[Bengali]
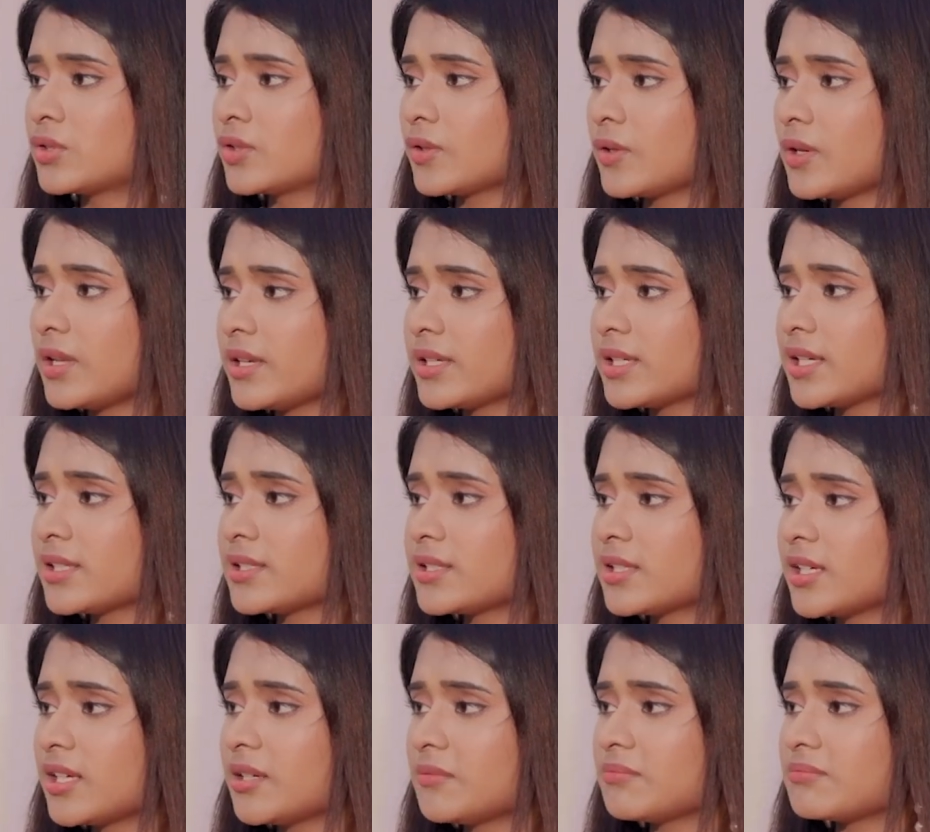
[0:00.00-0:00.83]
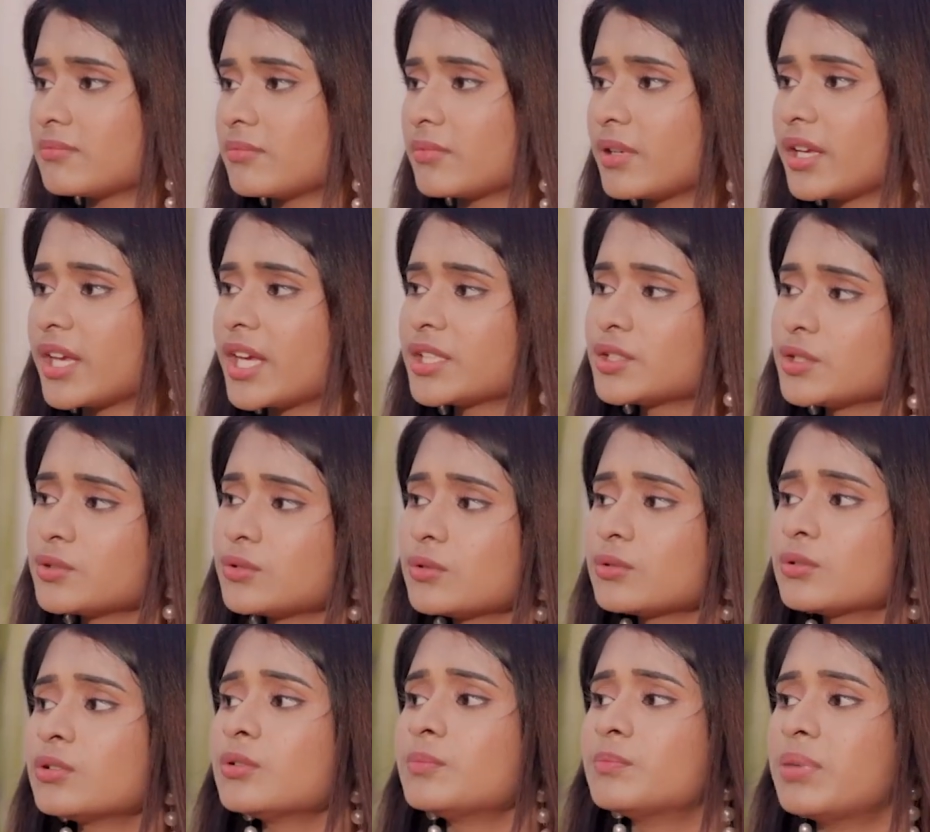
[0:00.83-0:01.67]
চলে গেছে এটা
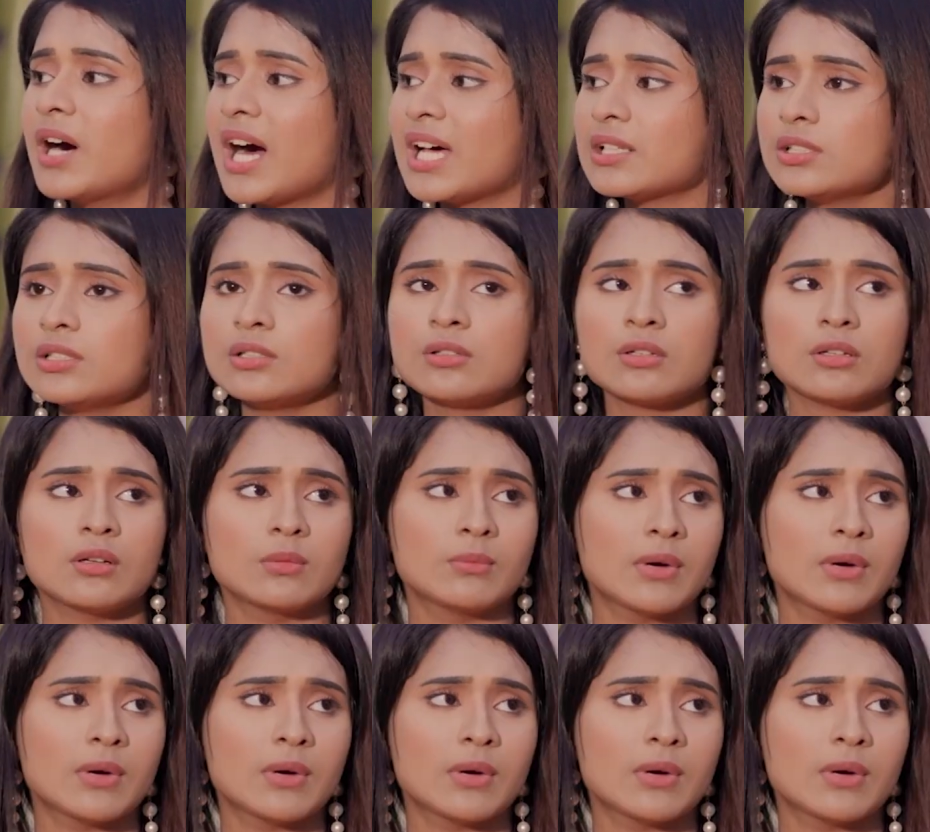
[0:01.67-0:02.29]
তো খুব ভালোই হলো